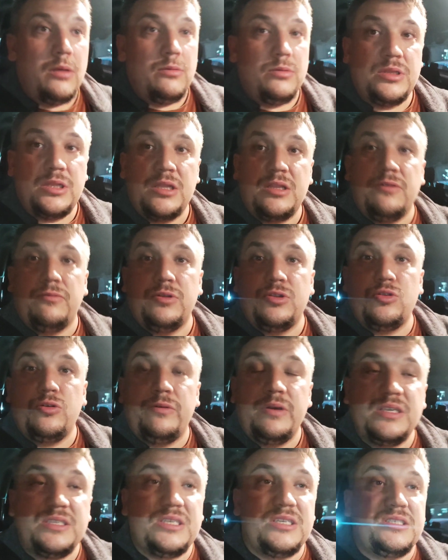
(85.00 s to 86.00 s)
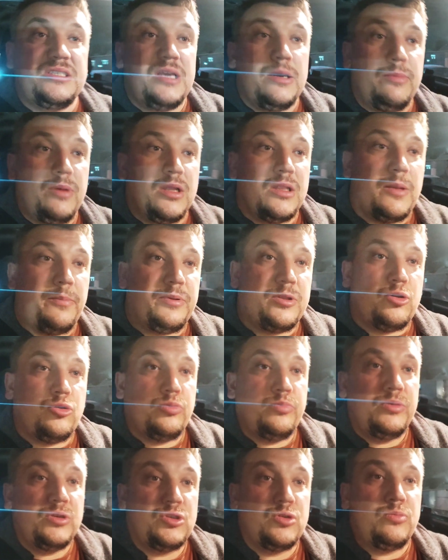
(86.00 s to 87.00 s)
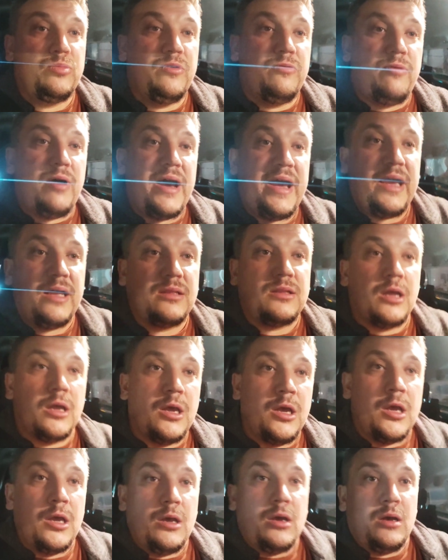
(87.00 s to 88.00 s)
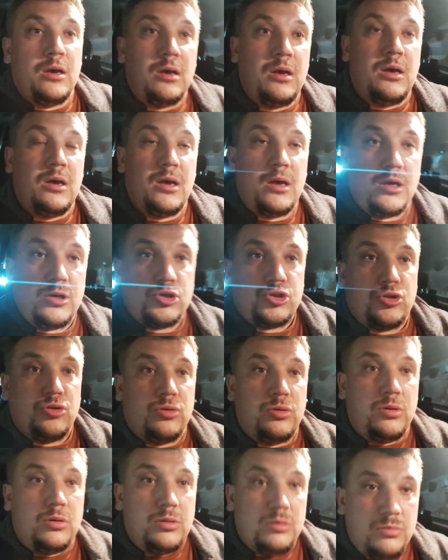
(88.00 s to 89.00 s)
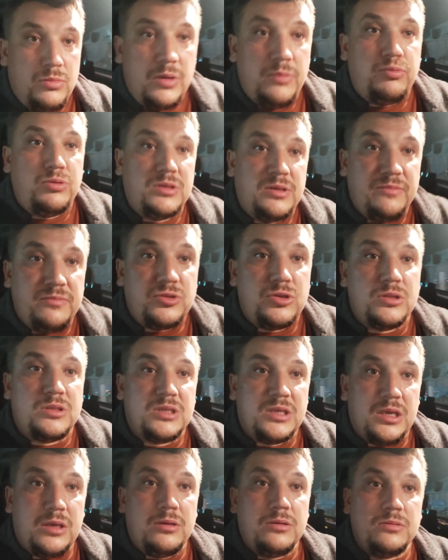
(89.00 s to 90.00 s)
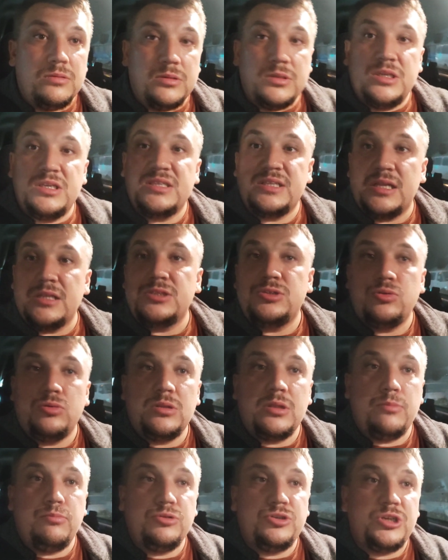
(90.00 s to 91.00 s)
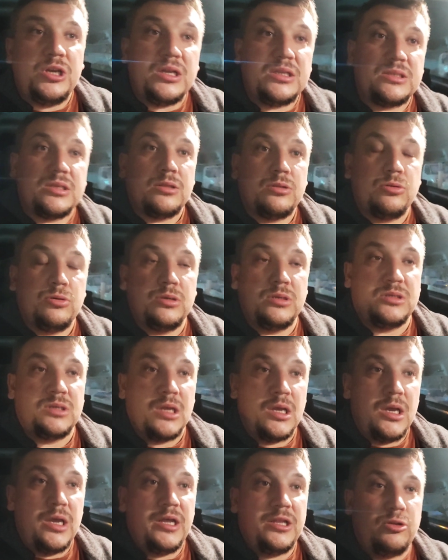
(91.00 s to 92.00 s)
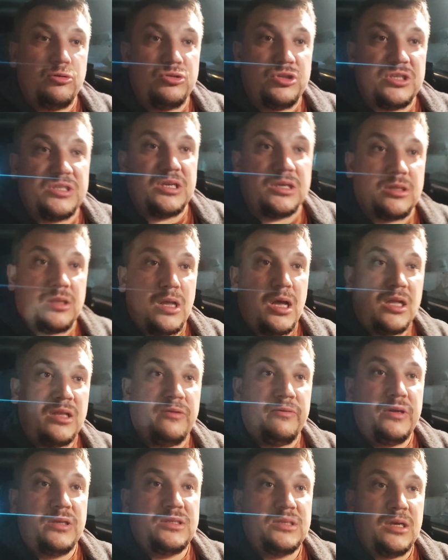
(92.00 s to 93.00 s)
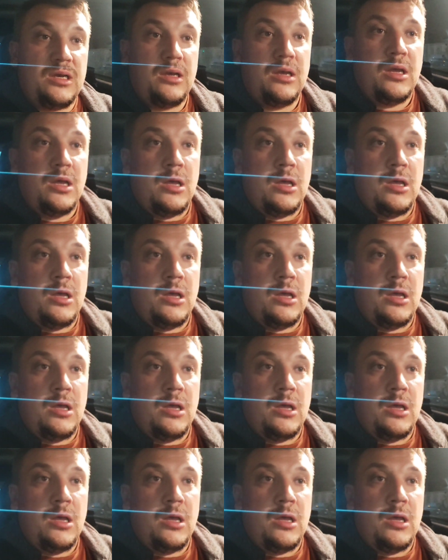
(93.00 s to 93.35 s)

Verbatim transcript: вот эта вот новая система, она подразумевает, э, что мы будем все-таки вот дистанционно обучаться. То есть это уже закладывается.